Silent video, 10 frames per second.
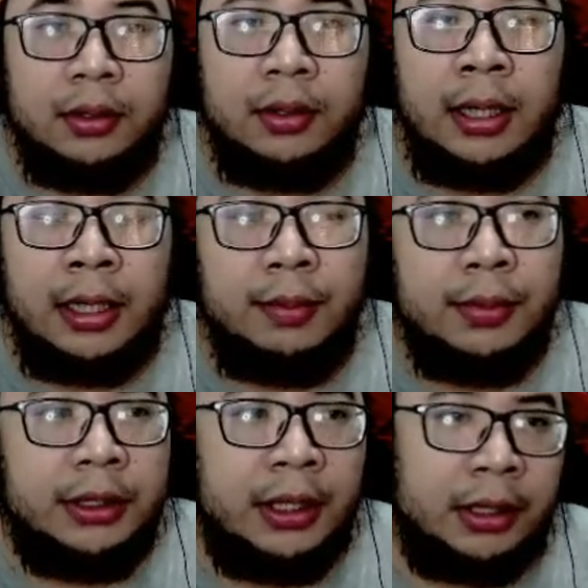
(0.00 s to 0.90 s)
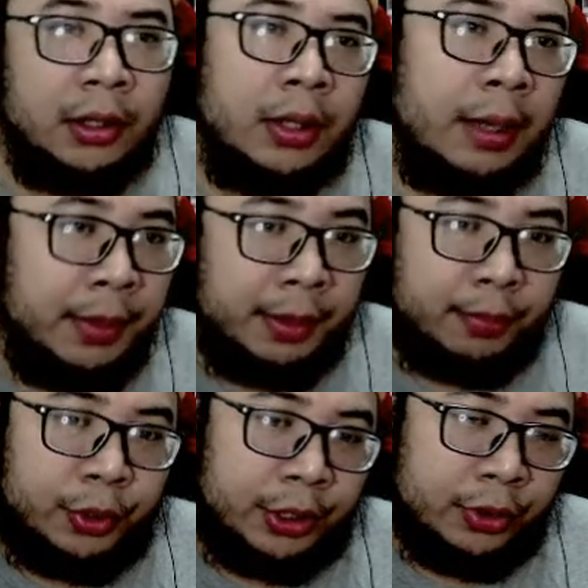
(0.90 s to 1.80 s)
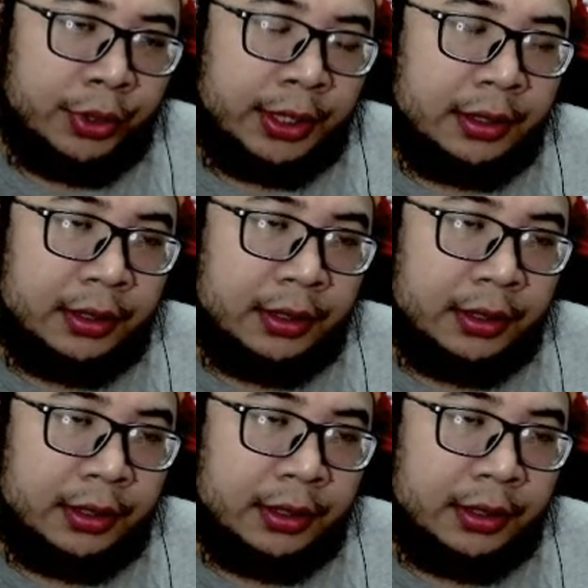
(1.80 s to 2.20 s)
animenya atau apapun itu ya.